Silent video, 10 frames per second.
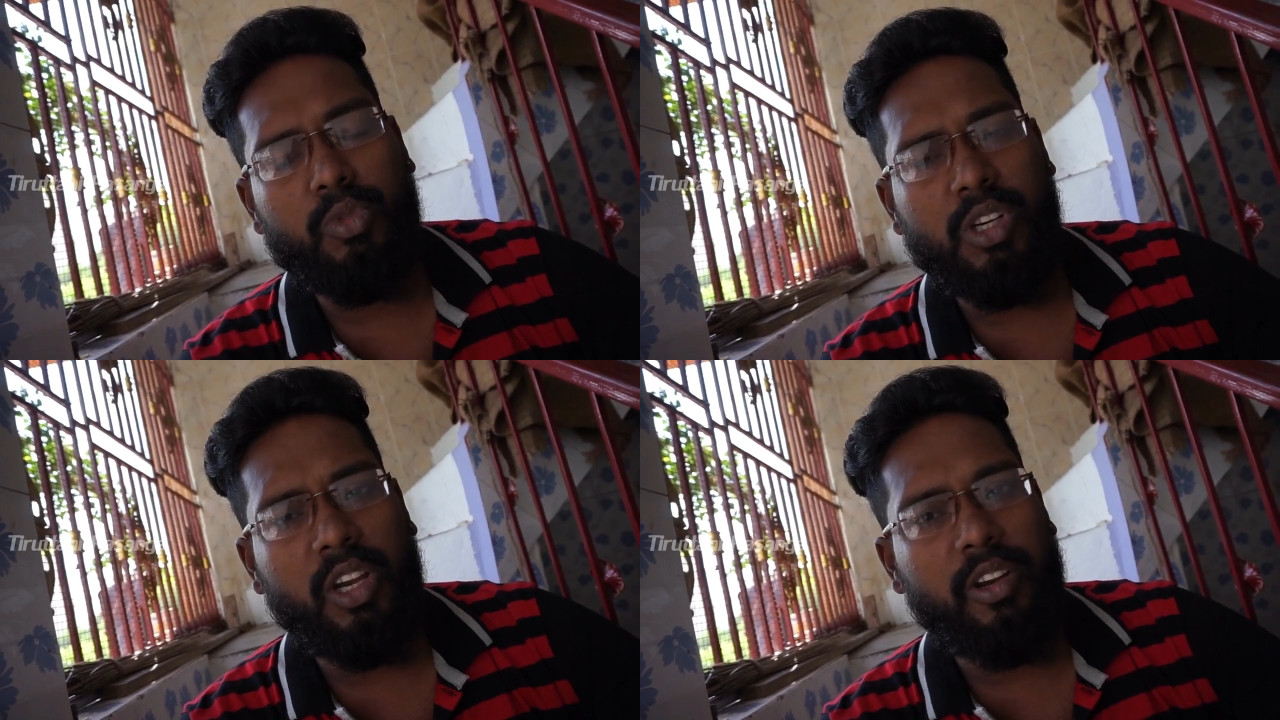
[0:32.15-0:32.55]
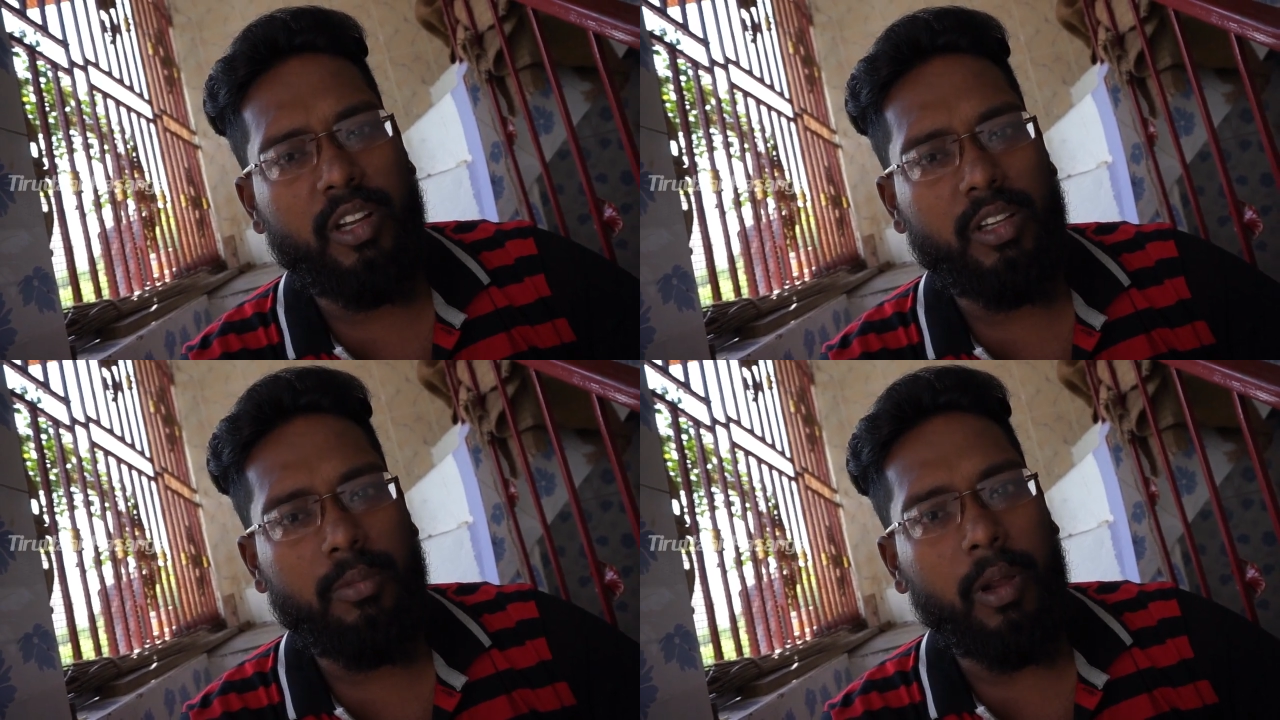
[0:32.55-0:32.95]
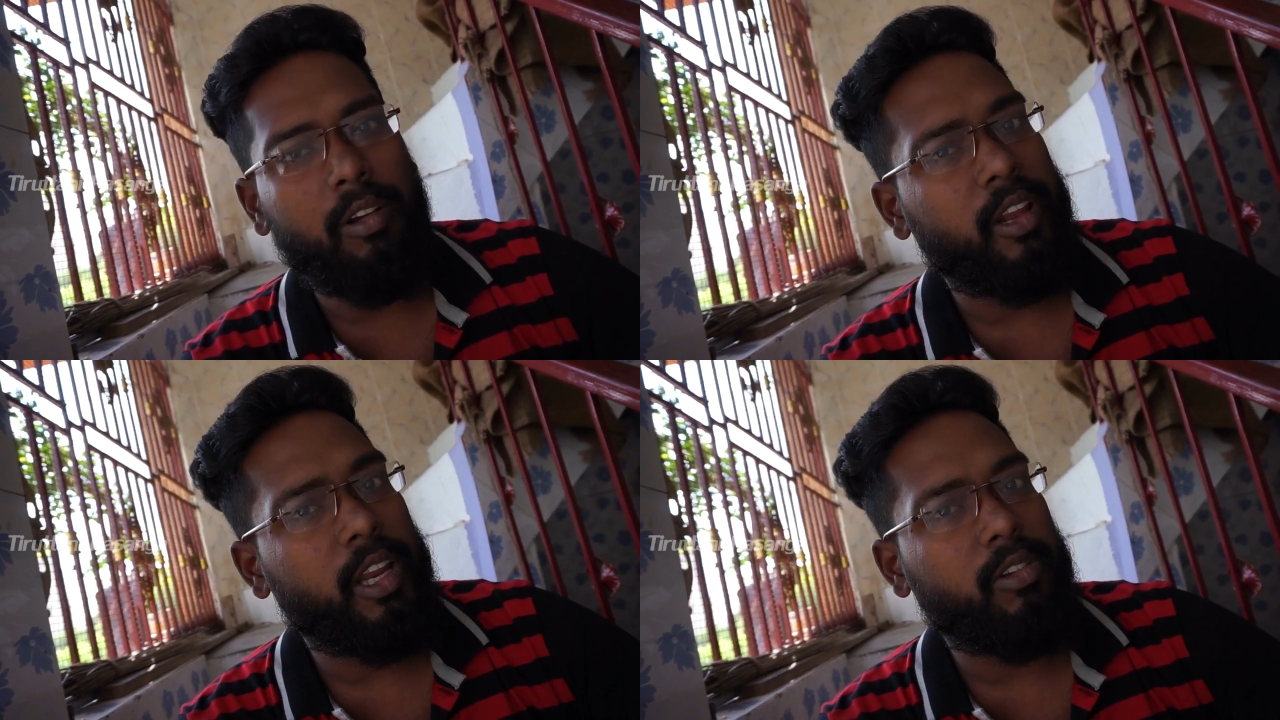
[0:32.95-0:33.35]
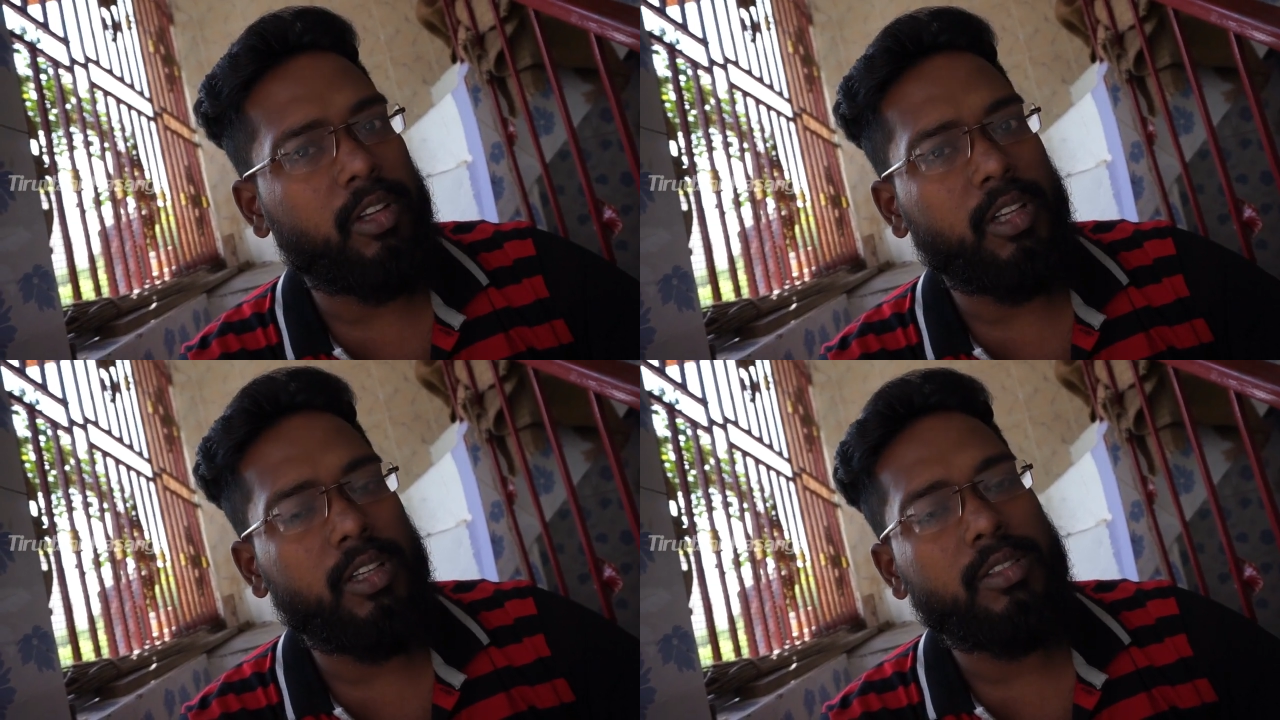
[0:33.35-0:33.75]
மூஞ்சி கழுவிட்டு பல்வழிக்கிட்டு
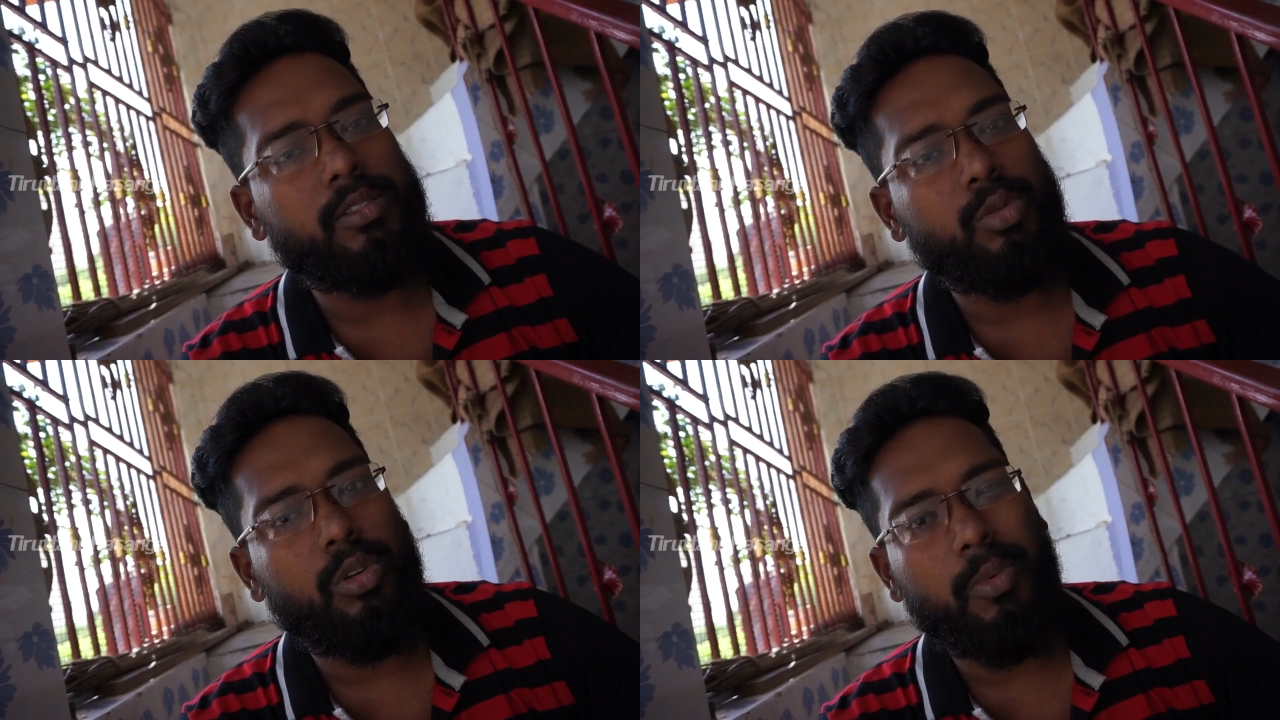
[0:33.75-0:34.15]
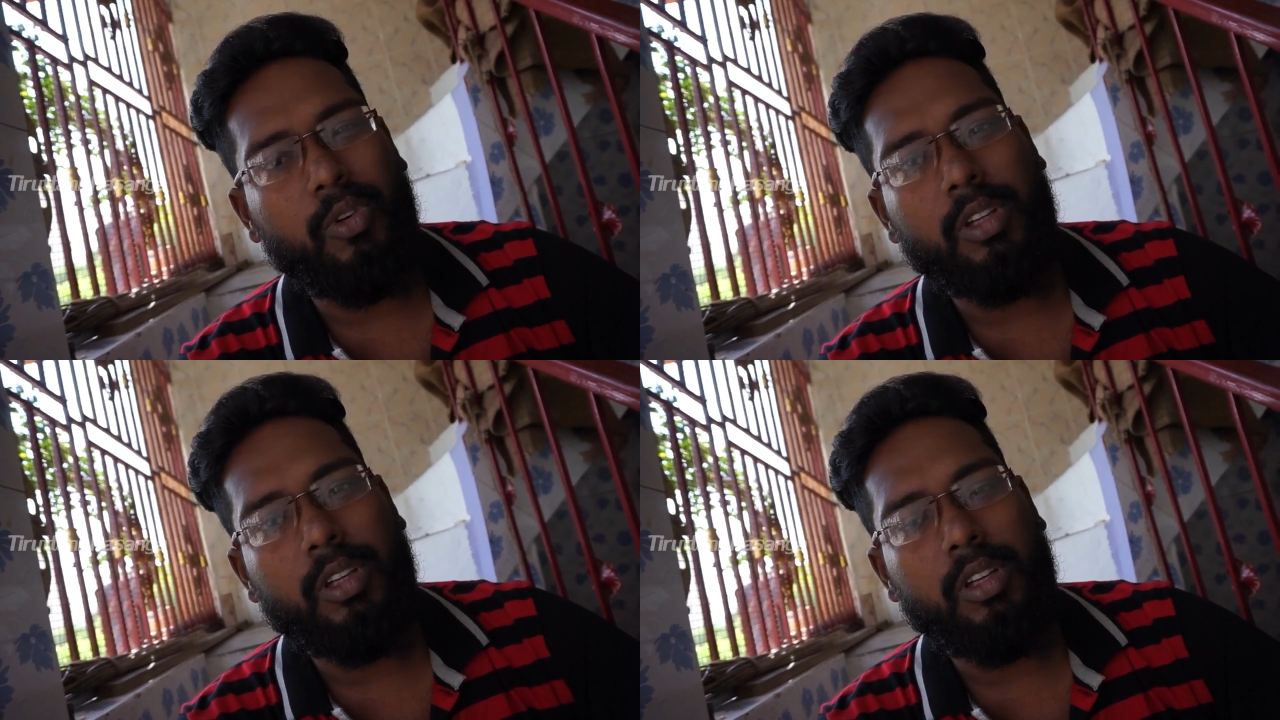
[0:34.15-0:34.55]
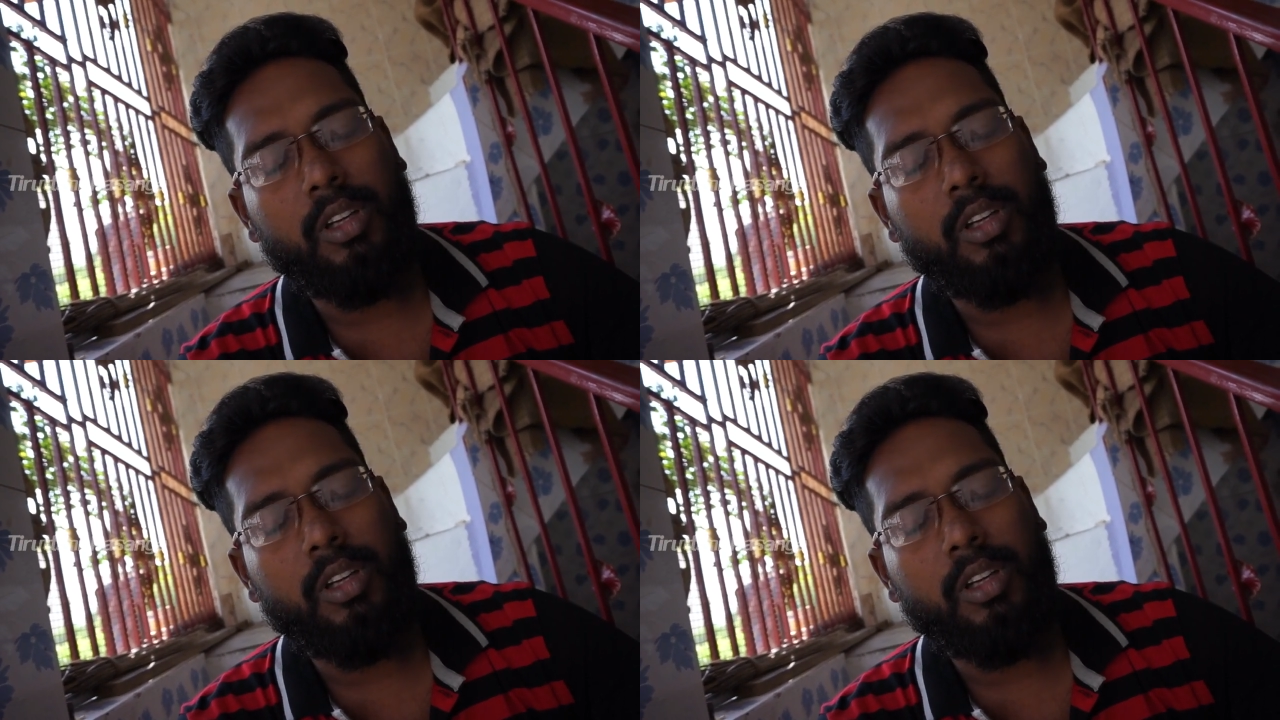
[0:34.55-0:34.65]
வந்தேன் ஸோ இப்போ வந்து